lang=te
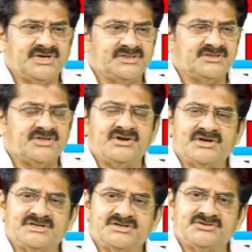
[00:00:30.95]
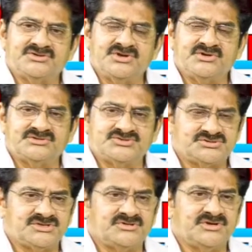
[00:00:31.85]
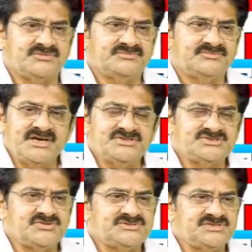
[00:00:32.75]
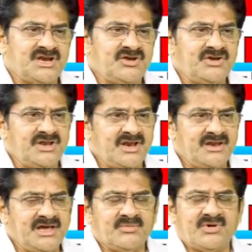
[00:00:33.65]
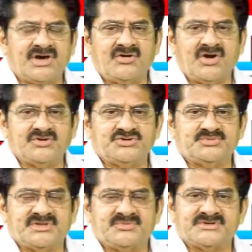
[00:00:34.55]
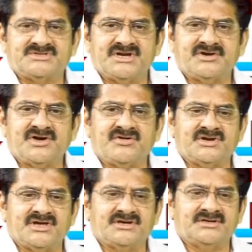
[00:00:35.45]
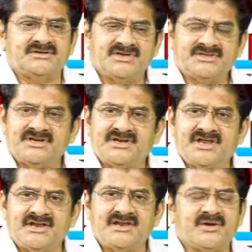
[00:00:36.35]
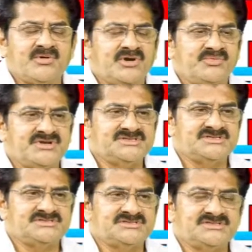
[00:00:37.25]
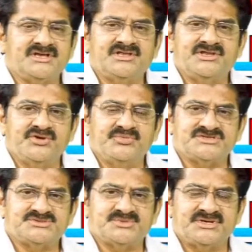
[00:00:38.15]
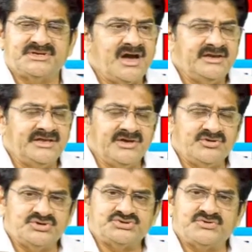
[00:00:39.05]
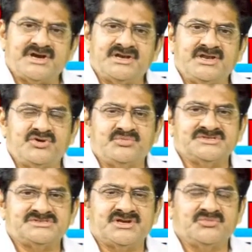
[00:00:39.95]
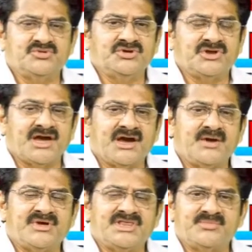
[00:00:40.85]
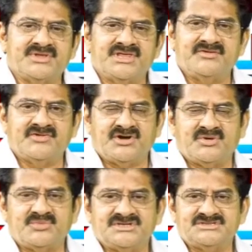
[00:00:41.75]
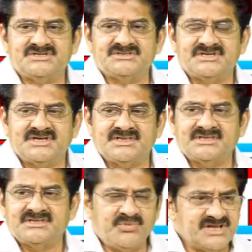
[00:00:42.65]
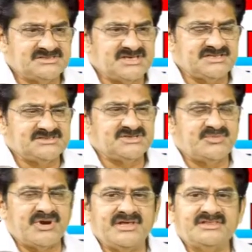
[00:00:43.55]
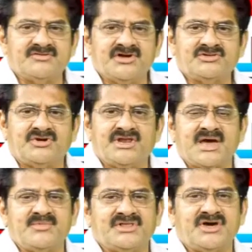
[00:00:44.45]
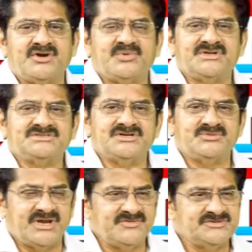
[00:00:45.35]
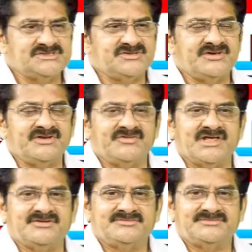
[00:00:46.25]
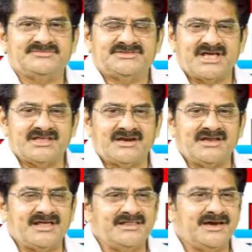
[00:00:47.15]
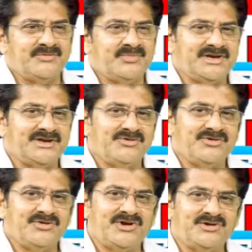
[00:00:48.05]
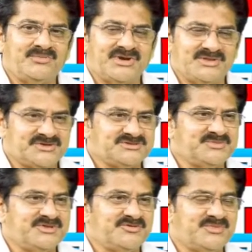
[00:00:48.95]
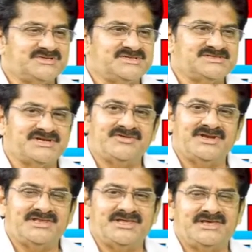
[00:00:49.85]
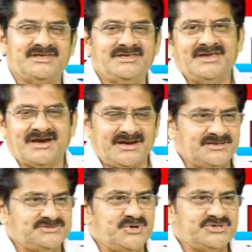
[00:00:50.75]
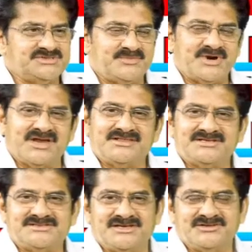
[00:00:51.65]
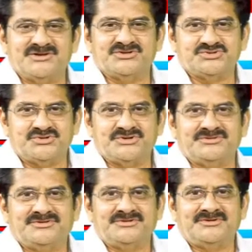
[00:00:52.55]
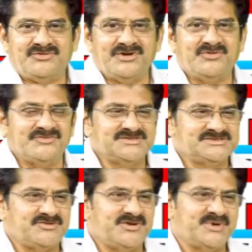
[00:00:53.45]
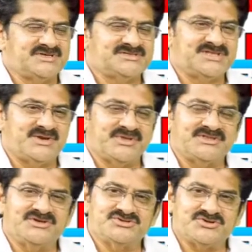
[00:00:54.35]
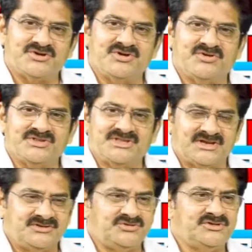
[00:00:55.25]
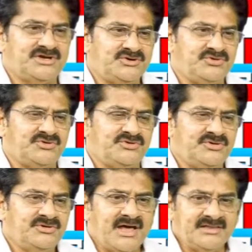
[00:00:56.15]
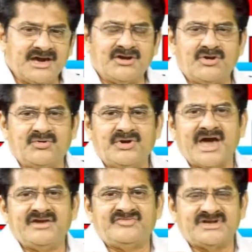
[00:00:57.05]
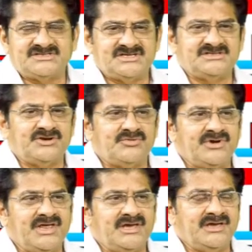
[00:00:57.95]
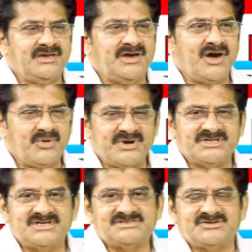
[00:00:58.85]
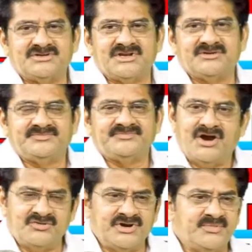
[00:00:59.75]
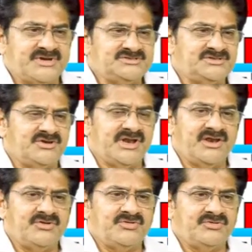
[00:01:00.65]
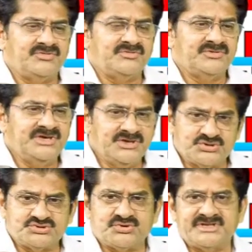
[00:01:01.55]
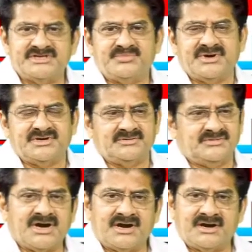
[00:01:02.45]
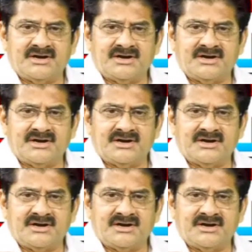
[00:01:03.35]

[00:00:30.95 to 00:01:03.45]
ఎంత దారుణంగా జరుగుతున్నాయో చూస్తూ ఉన్నాం ఐదు సంవత్సరాల్లో నేను అనేక మార్లు ఆ రోజు ప్రతిపక్ష నాయకుడిగా ఉన్న వ్యక్తిని నేను అనేక మార్లు ప్రశ్నించడం జరిగింది నిరూపించమని ఆయన ఏ రోజు వాటిని నిరూపించడానికి ముందుకు రాగా పదే పదే అవే ఆరోపణలు చేయడం జరిగింది ఇప్పుడు ఆయన శాసనసభ్యుడు అయిన తర్వాత కూడా నా మీద ఆరోపణలు చేయడం మరీ విచిత్రమైన విధానం సాధారణంగా అధికారం పార్టీలో ఉన్నవాళ్ళు ప్రతిపక్షం మీద విమర్శలు చేయడం అనేది ఎక్కడా బహుశా భారతదేశ చరిత్రలో చూడడం అటువంటి ఒక విచిత్రమైన పరిస్థితి అంపతి నియోజకవర్గంలో ఉంది దట్టు అధికారంలో ఉండి ఆయన ఫ్రస్ట్రేషన్లో ఉండి ఆరోపణలు చేస్తూ ఉంటారు అటువంటి పరిస్థితిలో నేను ఈ రోజు కూడా చెప్పా ఒక